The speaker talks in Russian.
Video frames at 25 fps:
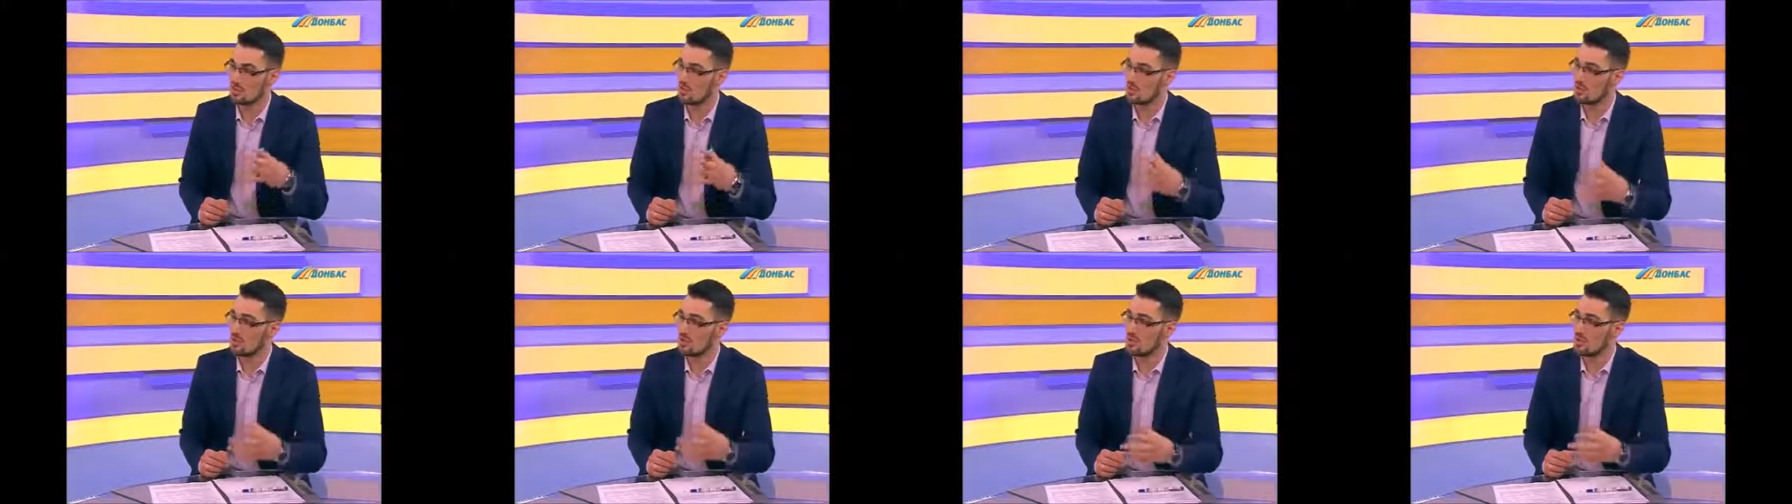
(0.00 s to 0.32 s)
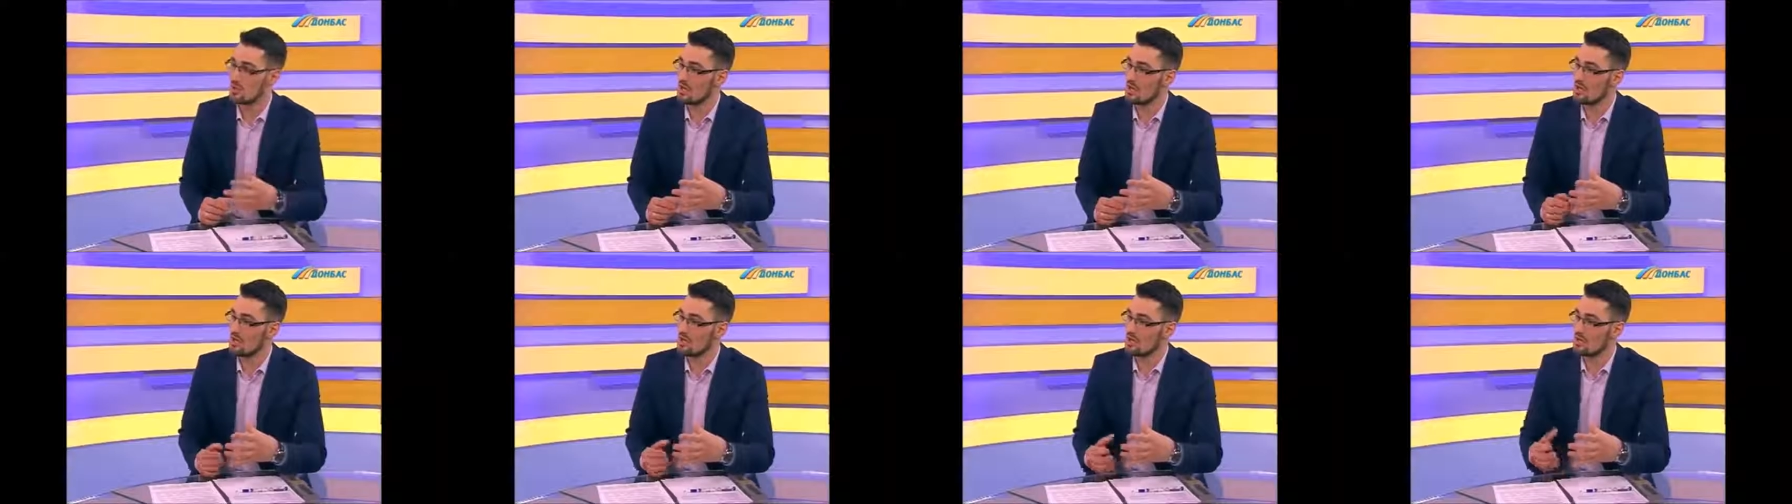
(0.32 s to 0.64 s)

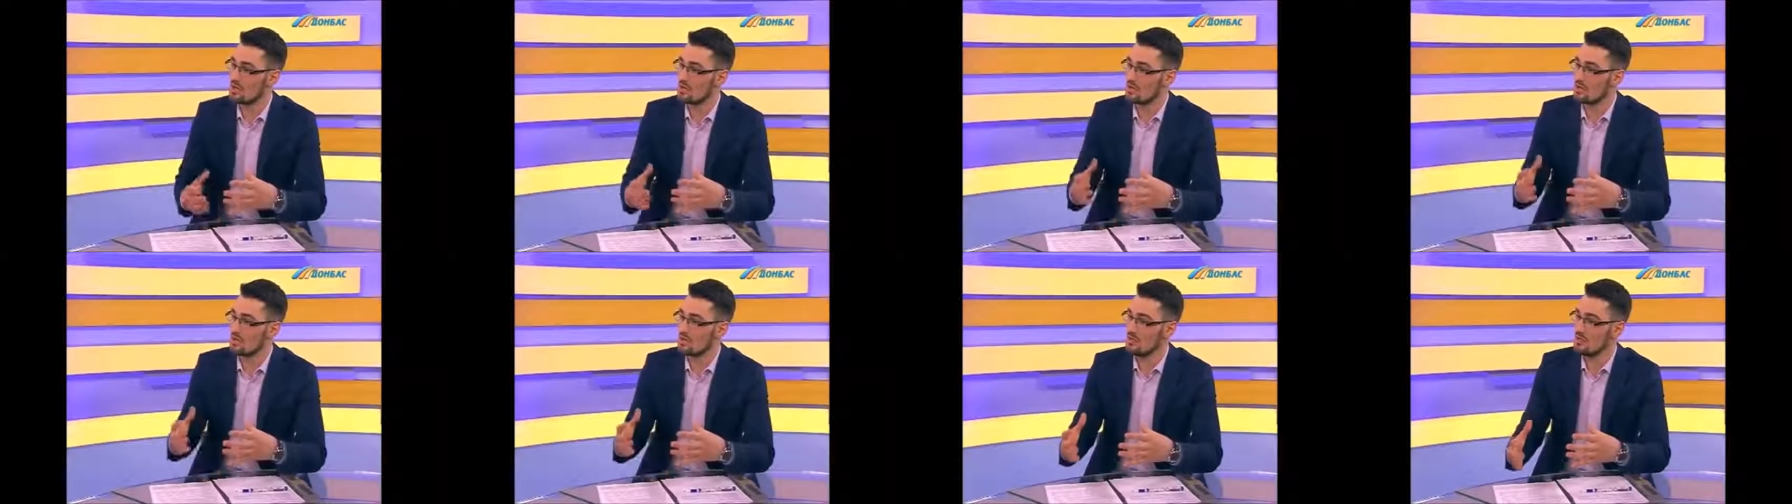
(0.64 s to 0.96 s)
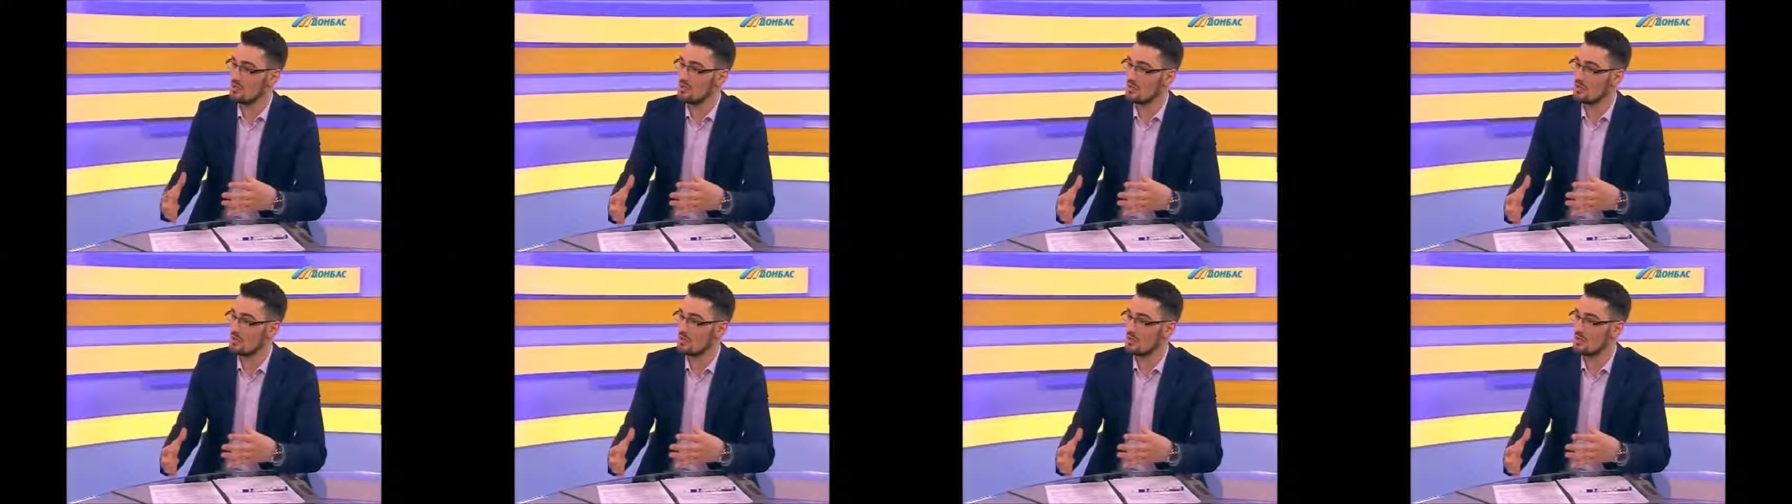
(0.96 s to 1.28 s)
Блокада
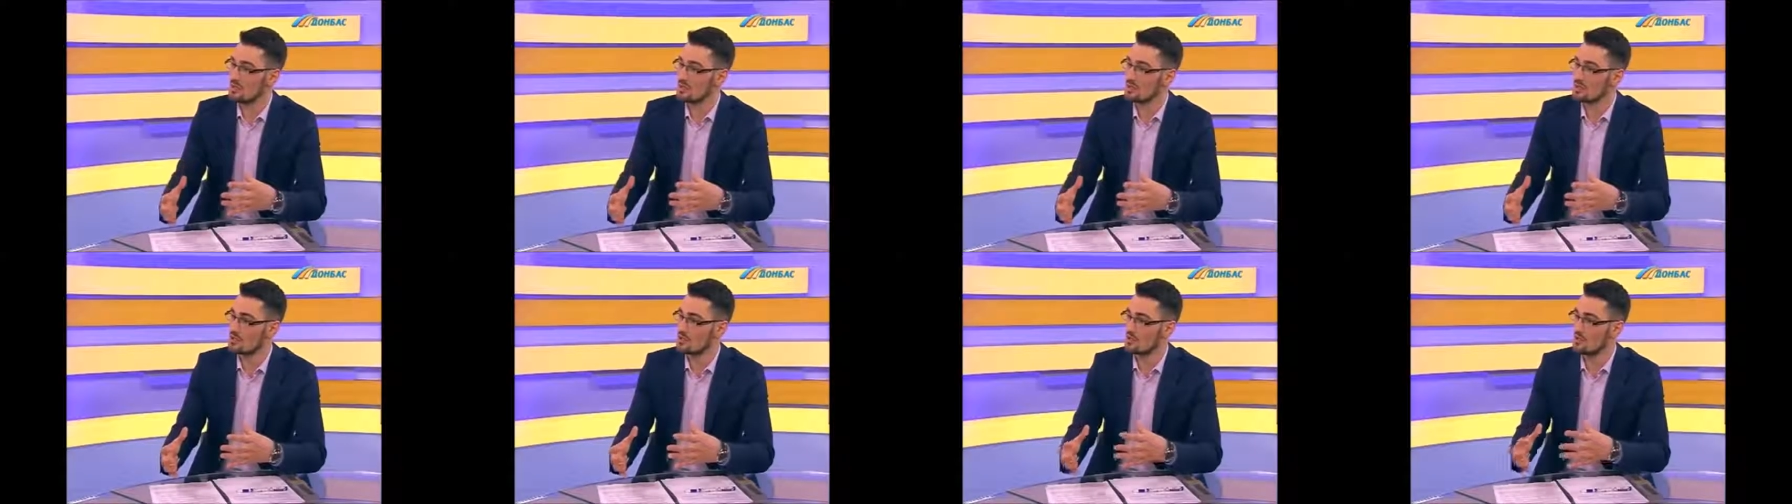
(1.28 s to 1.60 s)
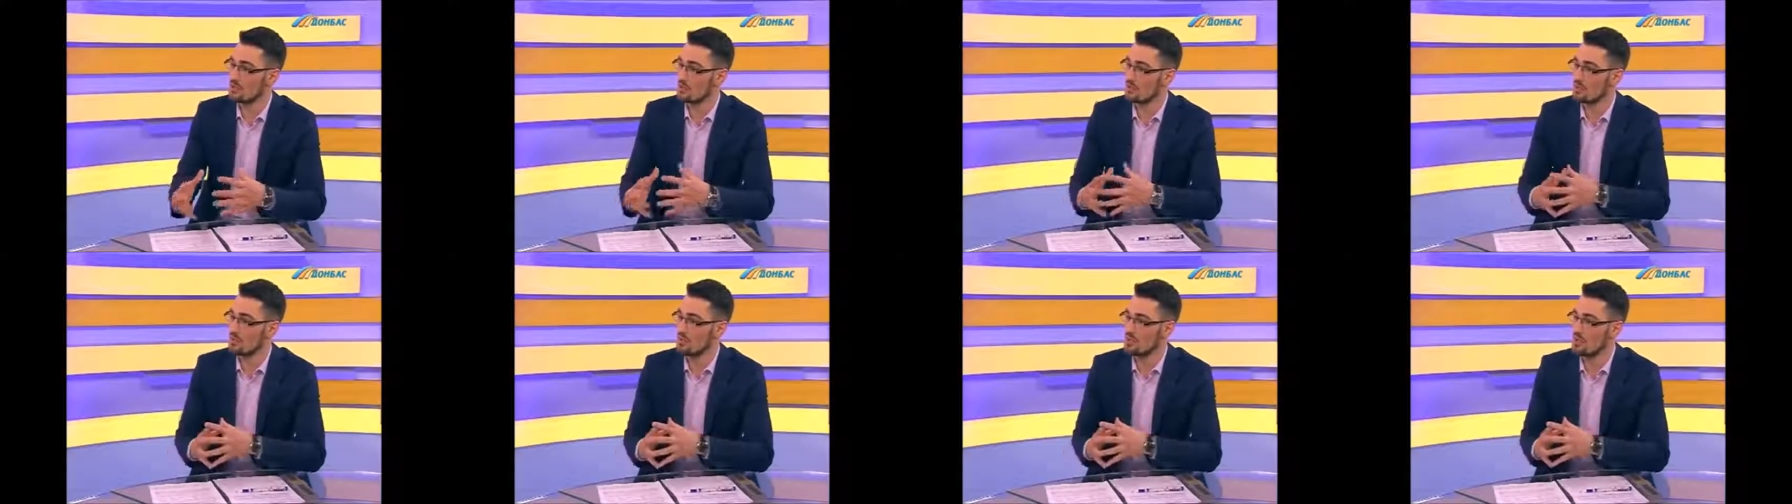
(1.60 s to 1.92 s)
и, и отжим
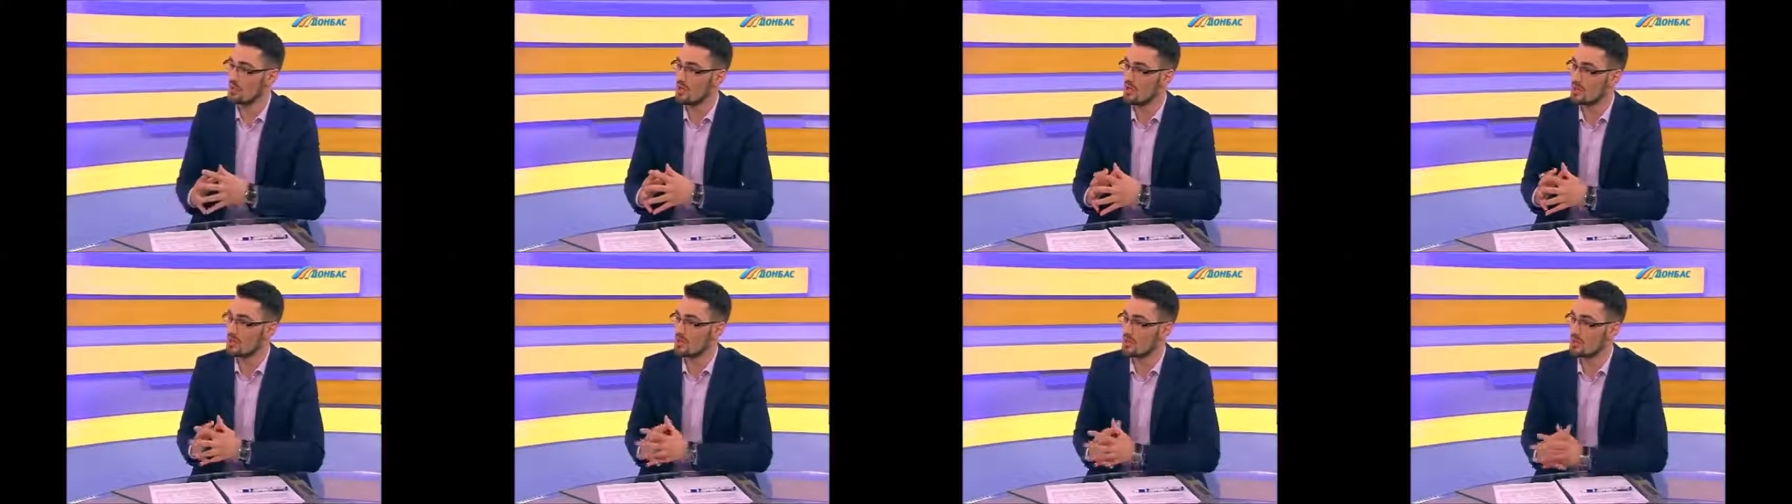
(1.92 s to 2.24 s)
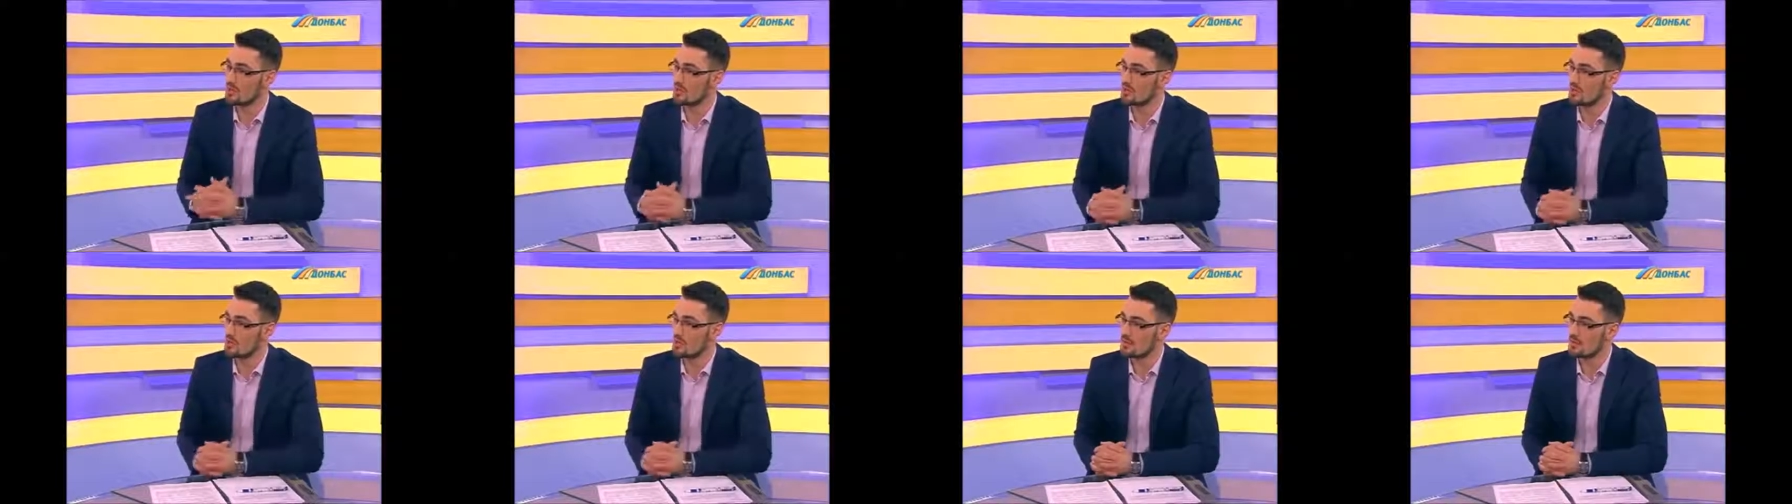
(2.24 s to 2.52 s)
предприятий. Никто не